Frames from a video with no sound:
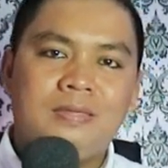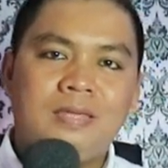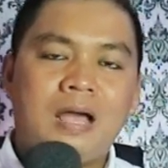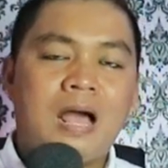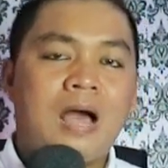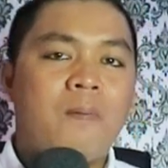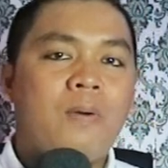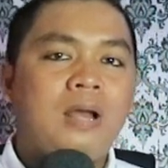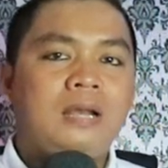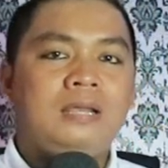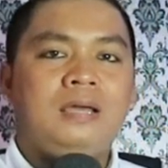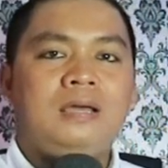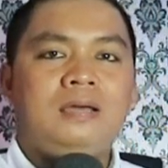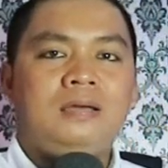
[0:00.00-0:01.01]
yang
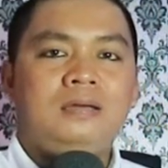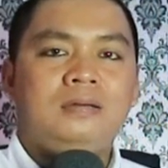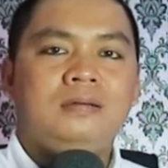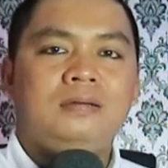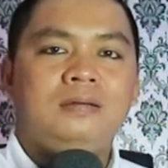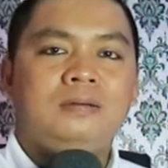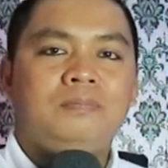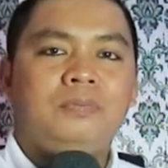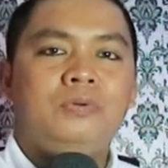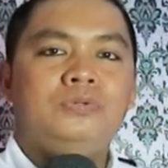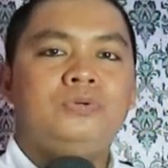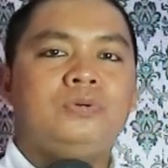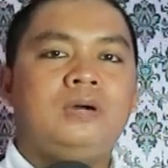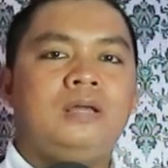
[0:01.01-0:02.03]
awalnya
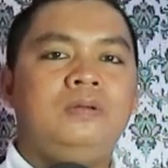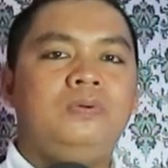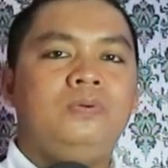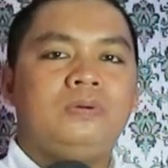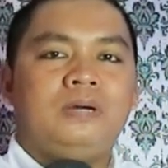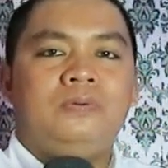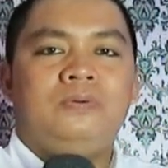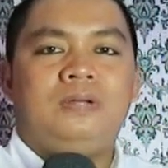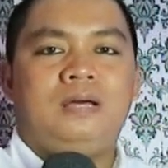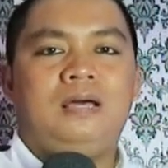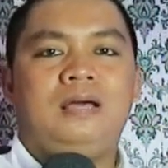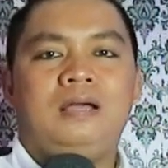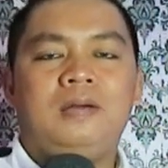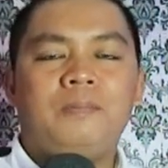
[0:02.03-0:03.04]
menunjukkan
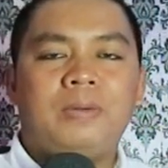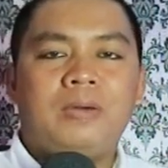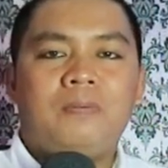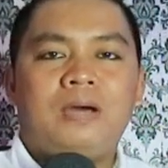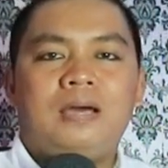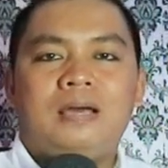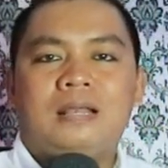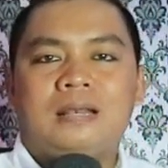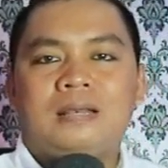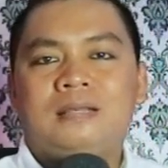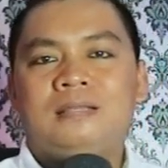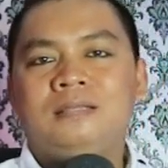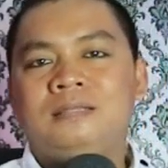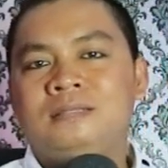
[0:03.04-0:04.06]
hura-hura kemewahan
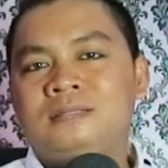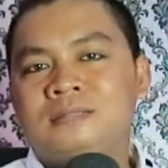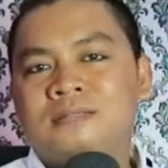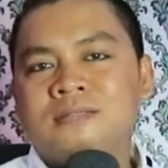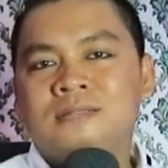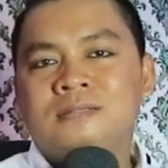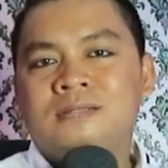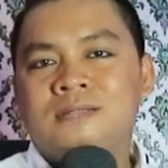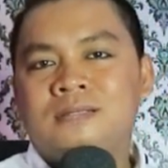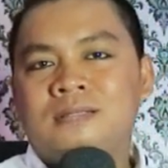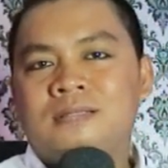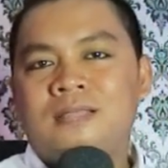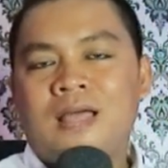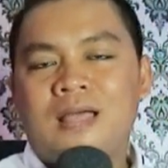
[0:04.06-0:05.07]

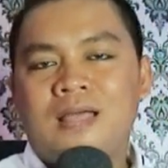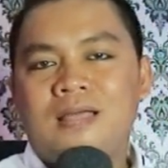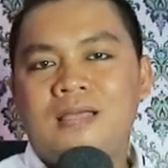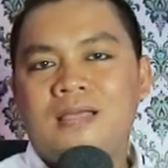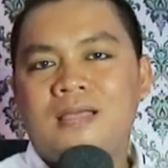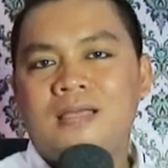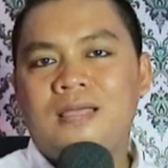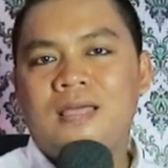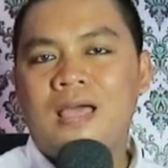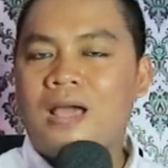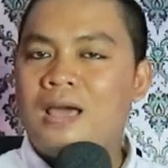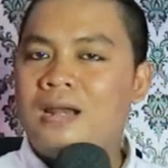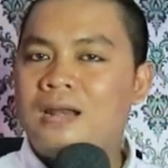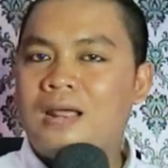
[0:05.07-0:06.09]
nah
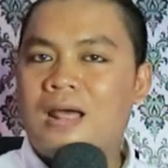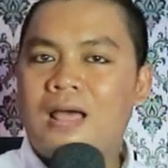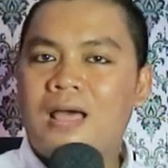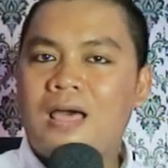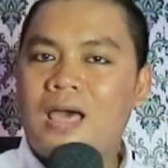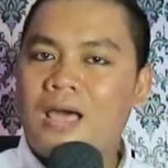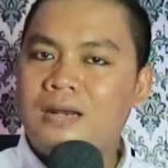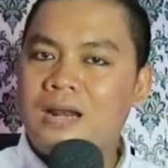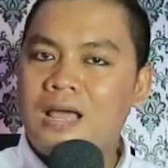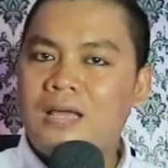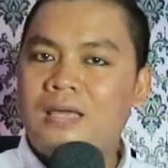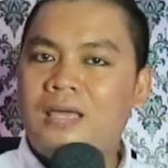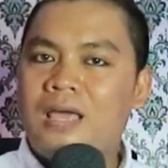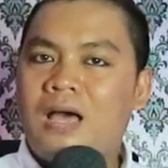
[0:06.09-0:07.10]
akankah ada
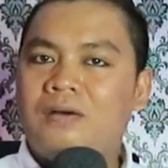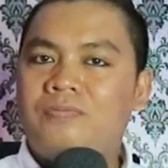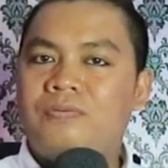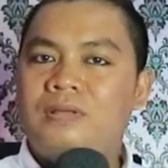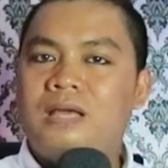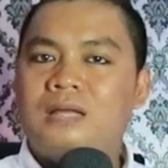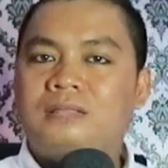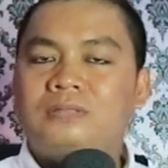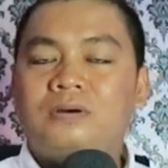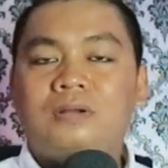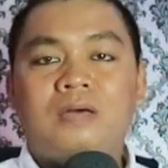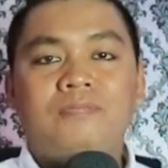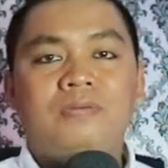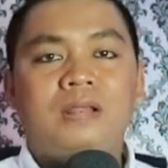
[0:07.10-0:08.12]
lagi
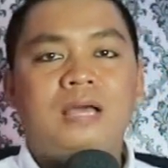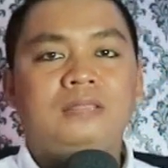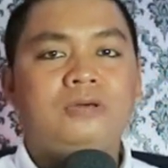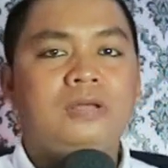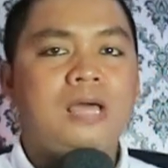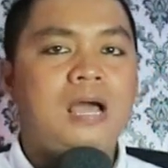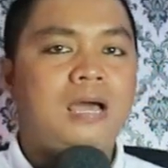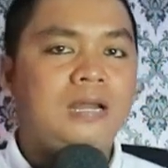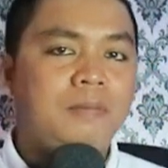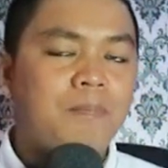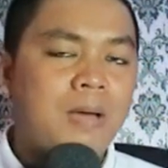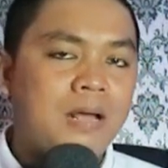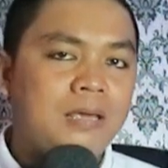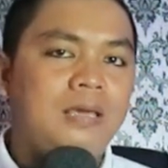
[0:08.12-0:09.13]
afiliator-afiliator yang akan
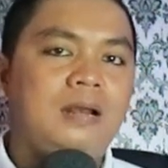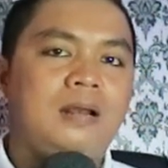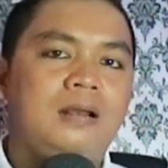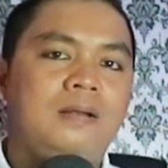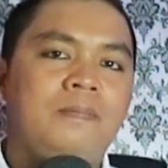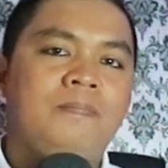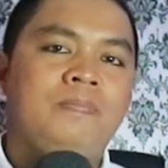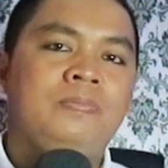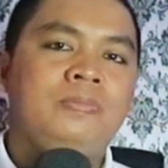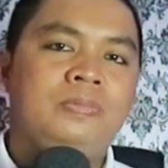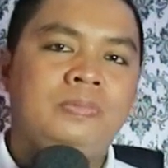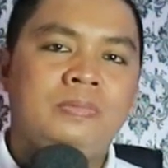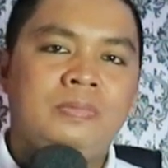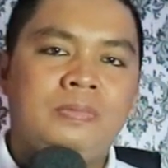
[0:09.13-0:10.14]
dipanggil
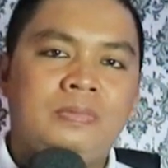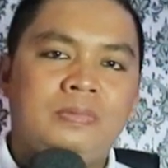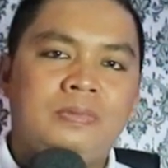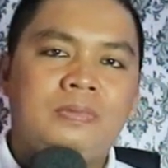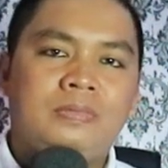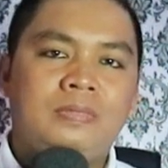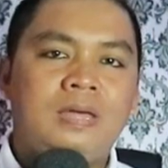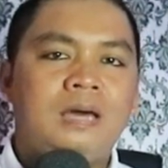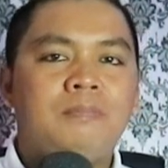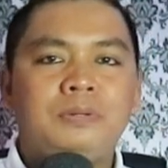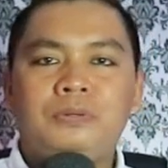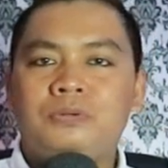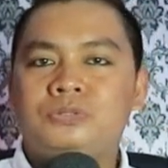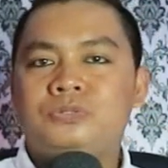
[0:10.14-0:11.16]
dan
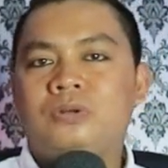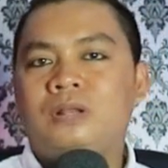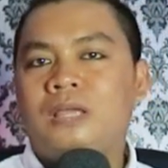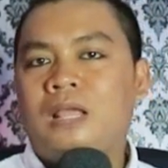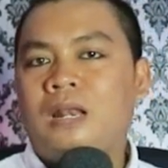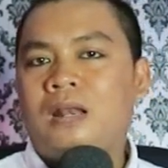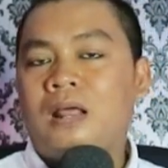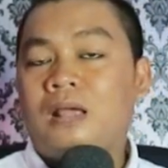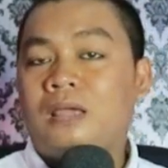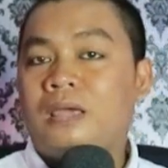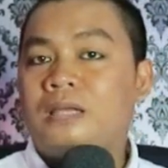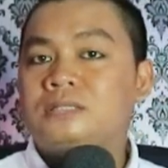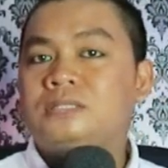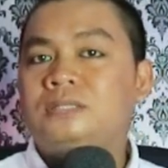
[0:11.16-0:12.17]
menyusul Indra
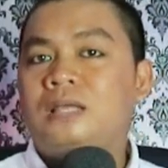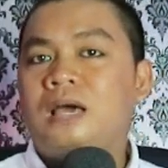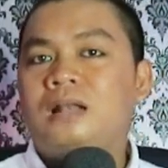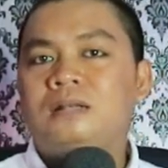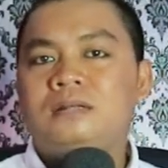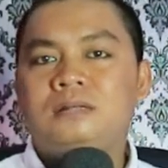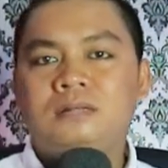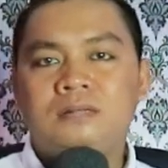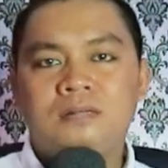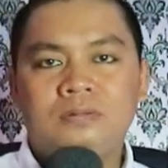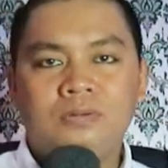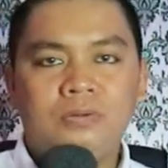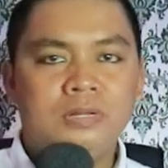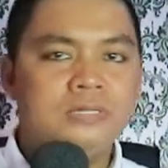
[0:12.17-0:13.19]
Kens dan
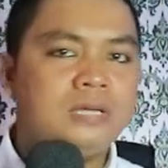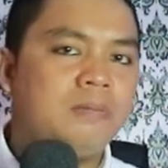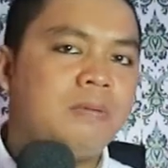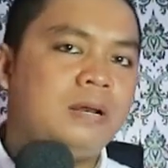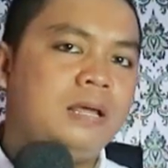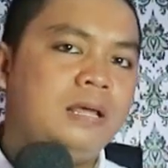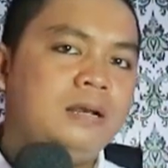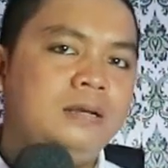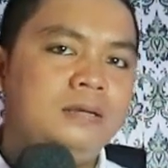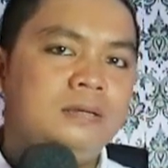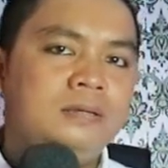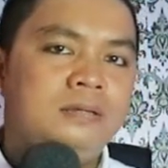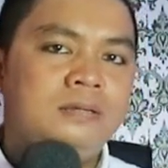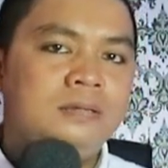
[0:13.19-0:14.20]
Doni
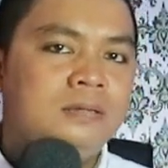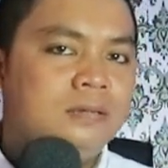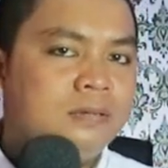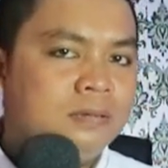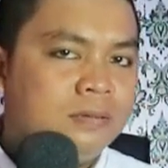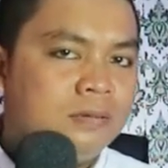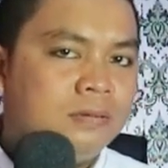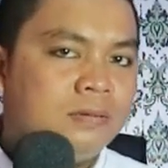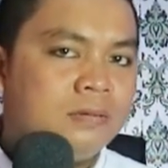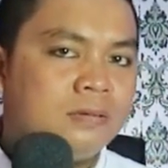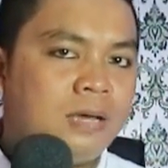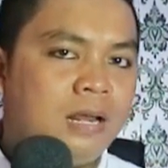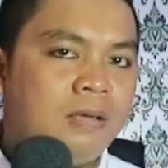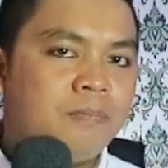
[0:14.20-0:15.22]
Salmanan?
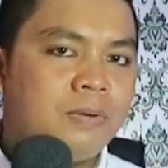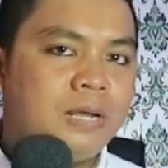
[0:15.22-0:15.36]
Kalian